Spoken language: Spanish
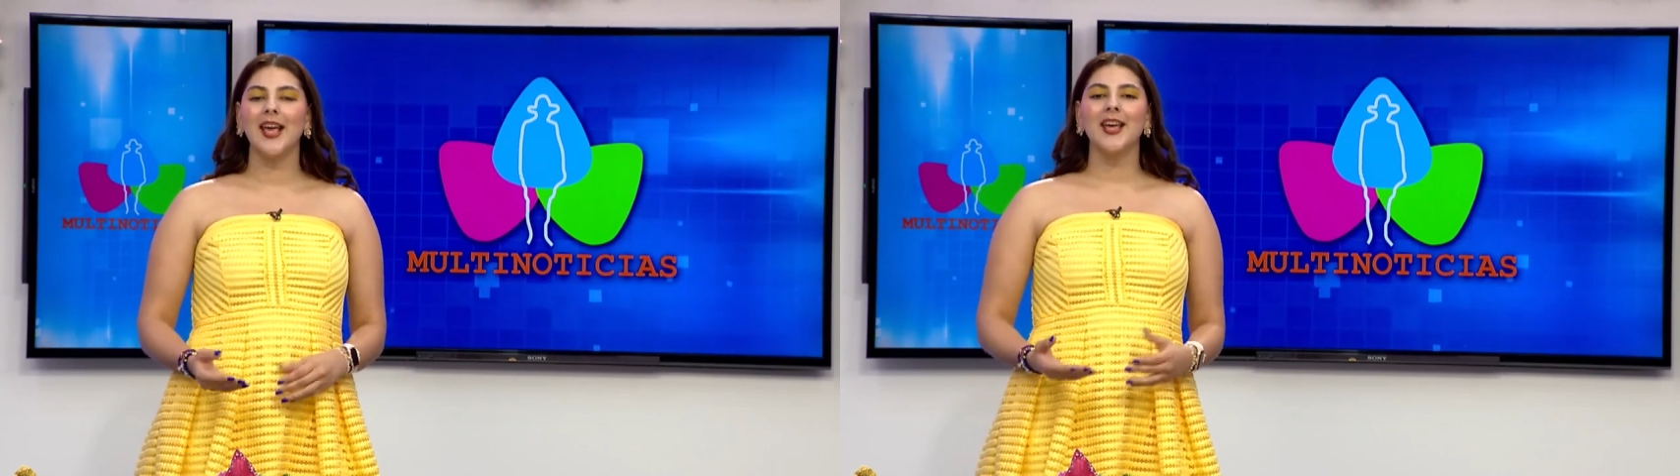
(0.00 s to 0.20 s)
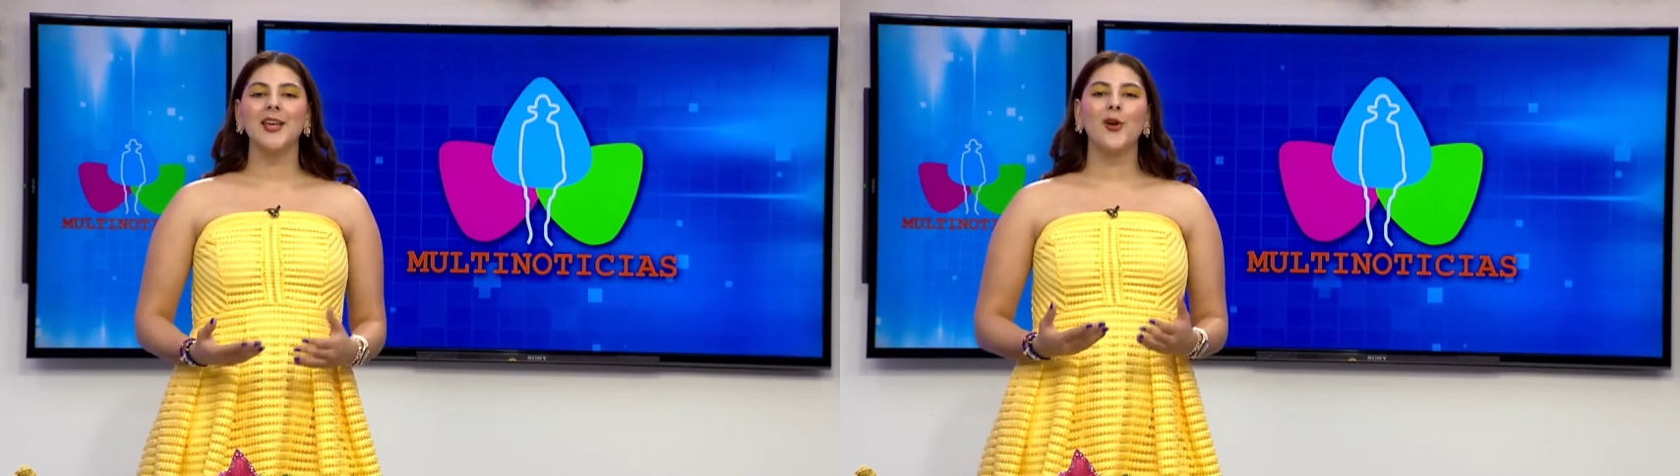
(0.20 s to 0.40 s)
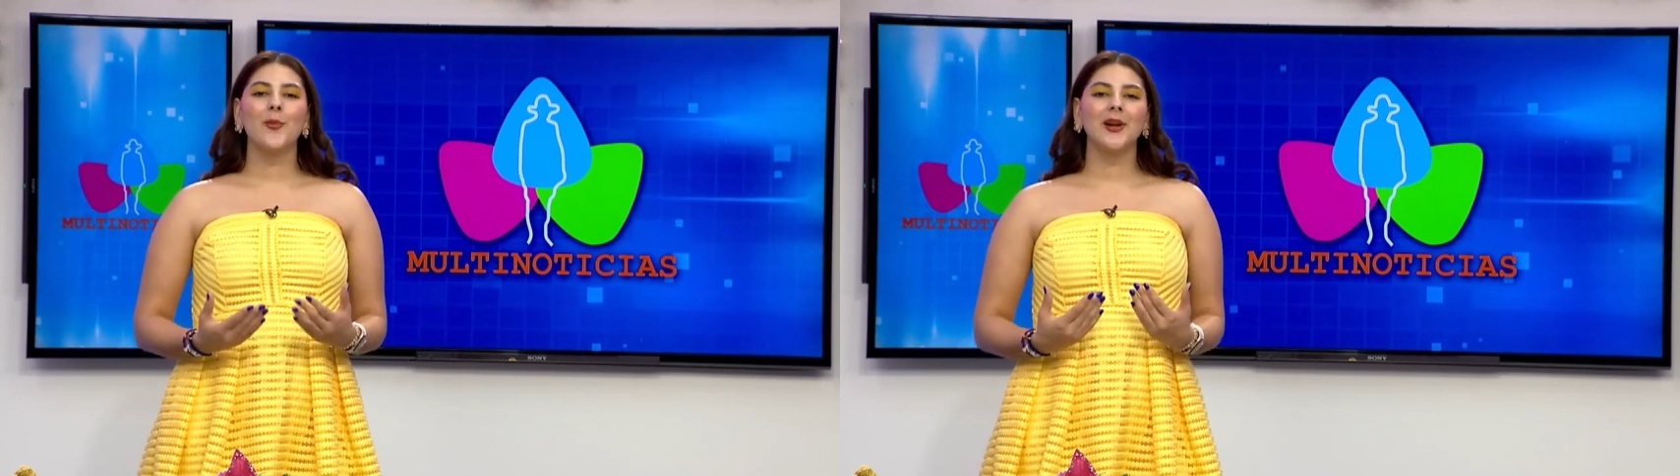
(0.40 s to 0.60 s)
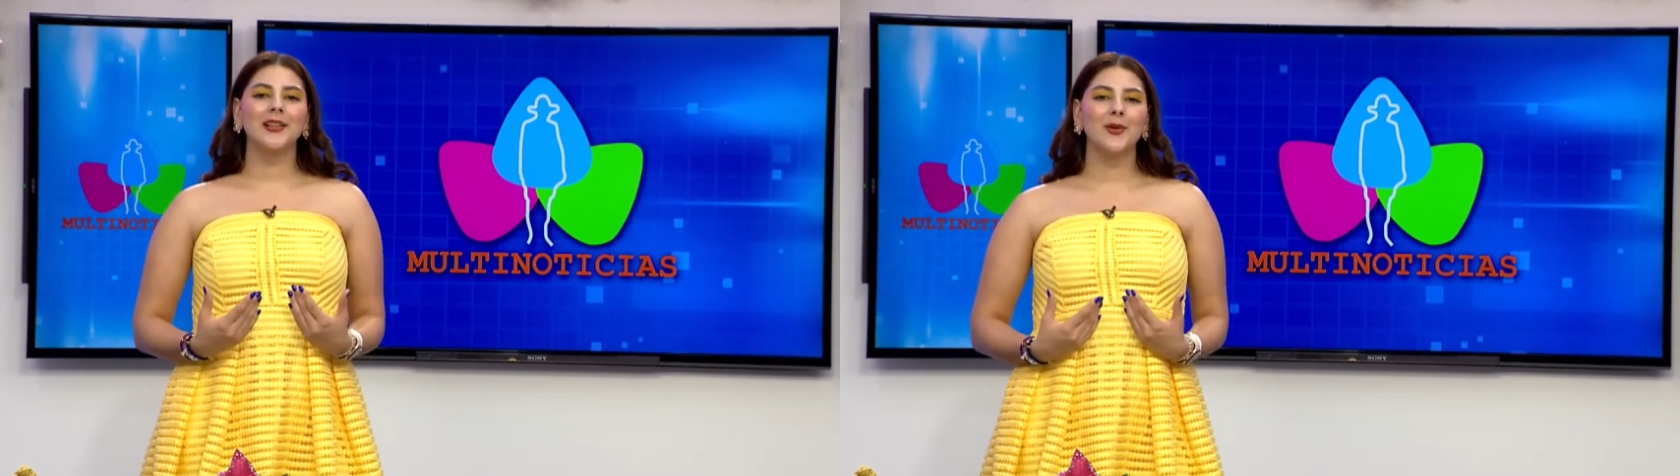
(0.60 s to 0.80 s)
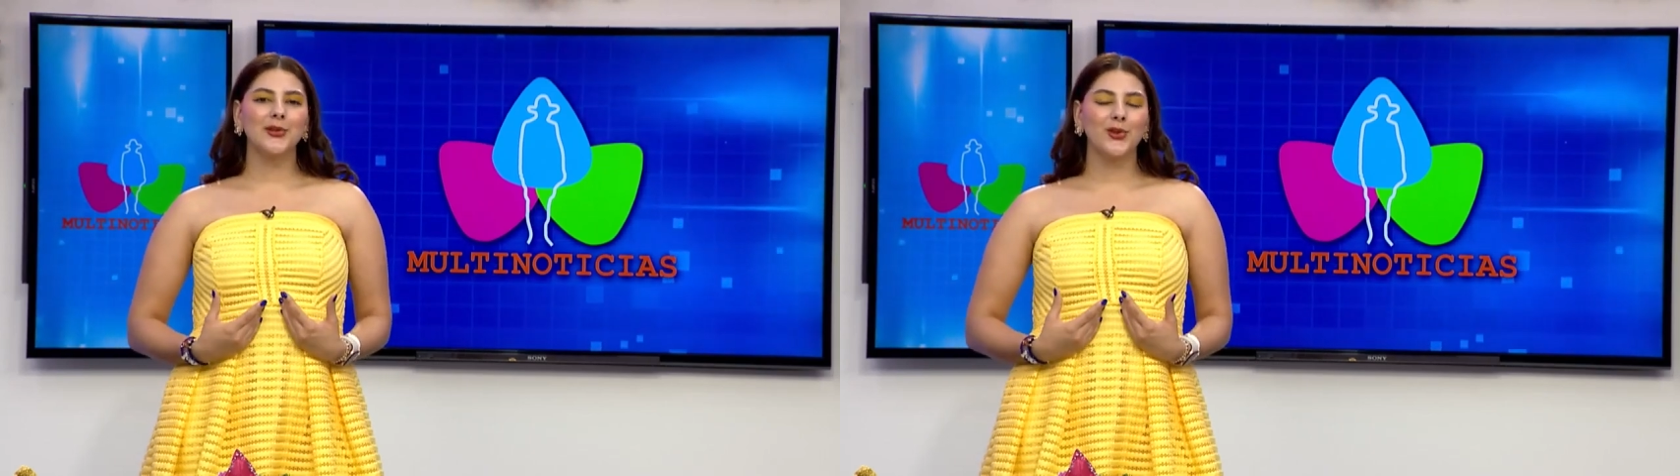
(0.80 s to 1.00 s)
y compartí
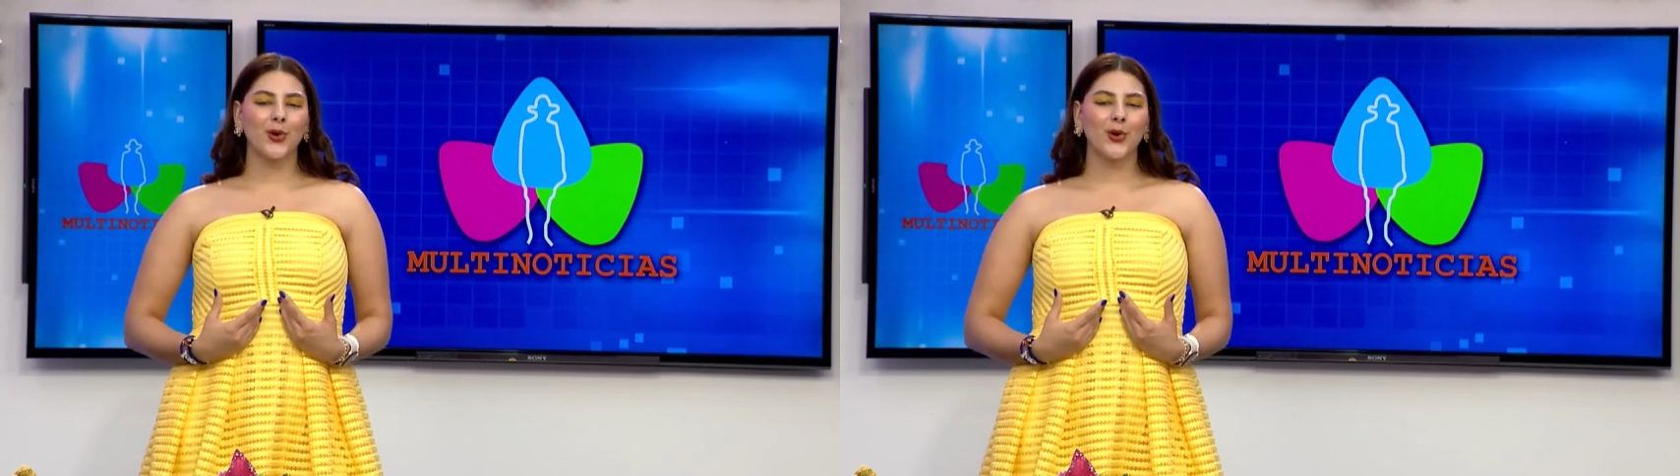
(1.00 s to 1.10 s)
nuestro